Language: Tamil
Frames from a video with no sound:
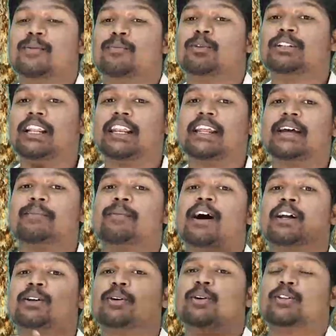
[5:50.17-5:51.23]
முதல்ல
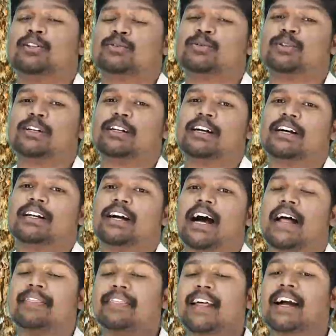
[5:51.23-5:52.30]
மார்க்கோ இதை சுட்டிருக்காரு
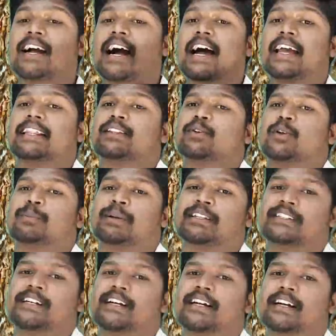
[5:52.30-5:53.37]
அந்த காயத்தோட
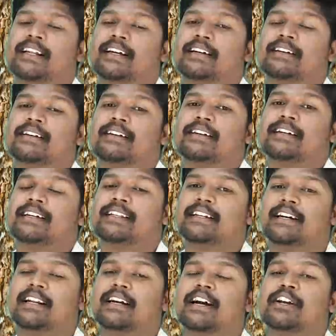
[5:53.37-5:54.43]
பிரச்சனைனால
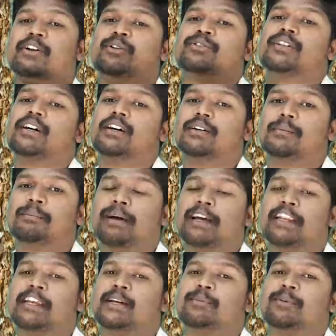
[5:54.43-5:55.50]
இதனால் கண்டினியூஸாக
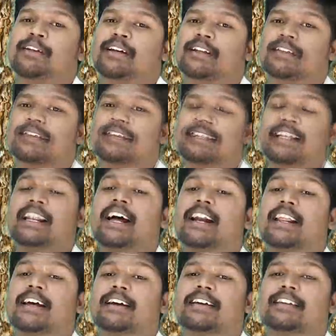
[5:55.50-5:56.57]
பயணிக்க முடியாது
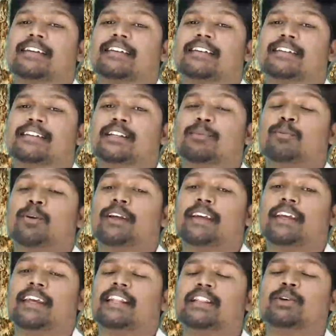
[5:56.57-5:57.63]
இதனால் இந்த புலிக்கு
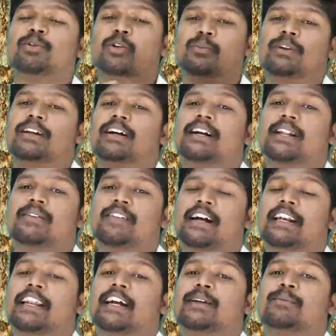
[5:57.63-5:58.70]
எந்த ஒரு மிருகங்களையும்
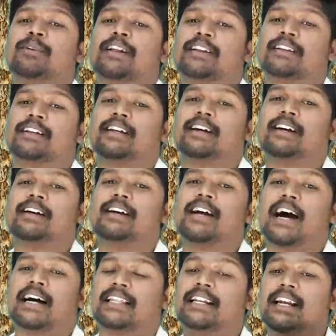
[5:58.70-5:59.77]
வேட்டையாட முடியறதில்ல
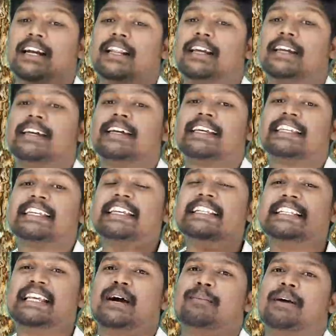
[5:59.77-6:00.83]
அதனால்
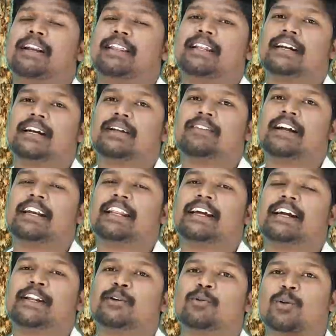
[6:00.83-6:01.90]
ஈஸியாக மனிதர்களை
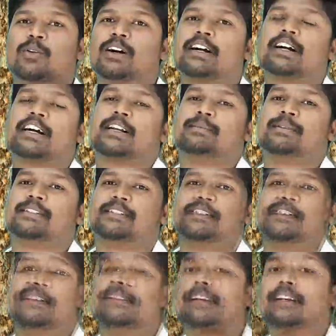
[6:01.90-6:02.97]
வேட்டையாடி உணவாக்க ஆரம்பிச்சது
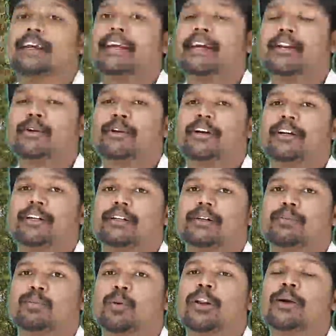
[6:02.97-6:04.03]
இந்த டைகர் யூனிட்டு
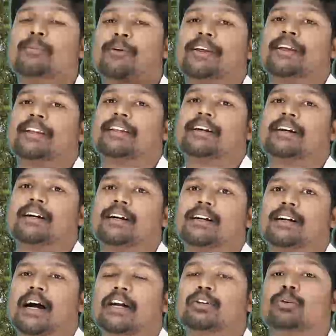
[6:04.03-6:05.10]
புளியை பிடிக்கிறதுக்காக
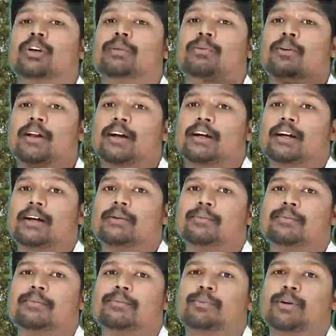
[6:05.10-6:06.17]
காட்டுக்குள்ளே போகிறாங்க
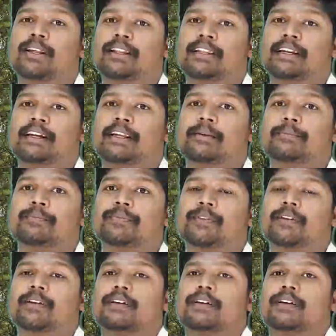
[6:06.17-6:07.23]
புளியை தேடி
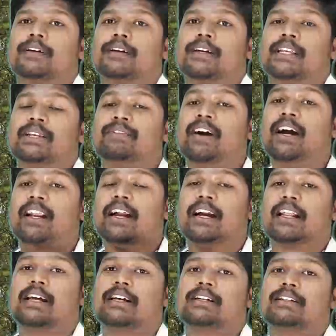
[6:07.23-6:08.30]

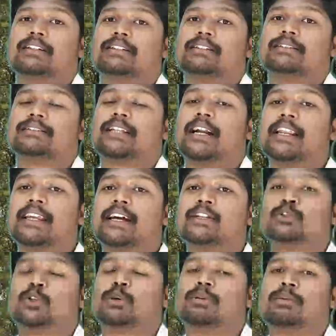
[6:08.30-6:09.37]
இவங்கனால் தனியாக
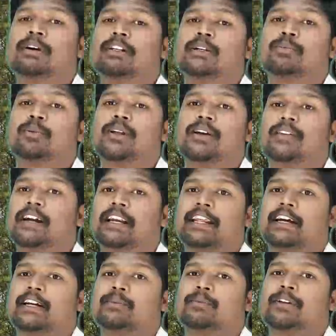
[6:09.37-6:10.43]
சுலபமாக இந்த புளியை
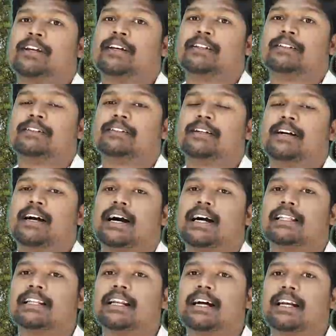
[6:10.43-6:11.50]
வேட்டையாட முடியாது
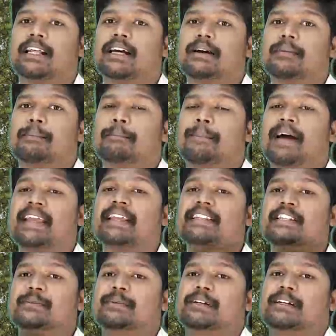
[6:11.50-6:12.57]
அதனால்
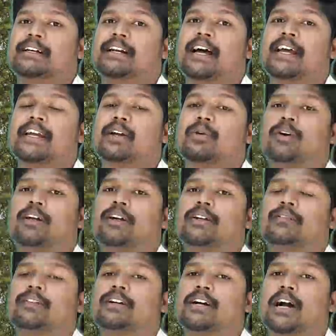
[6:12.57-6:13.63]
பயிற்சி பெற்ற நாய்களோட
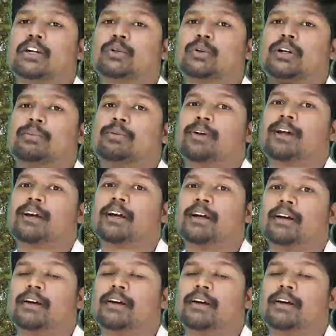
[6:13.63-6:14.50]
இவங்க காட்டுக்குள்ளே போகிறாங்க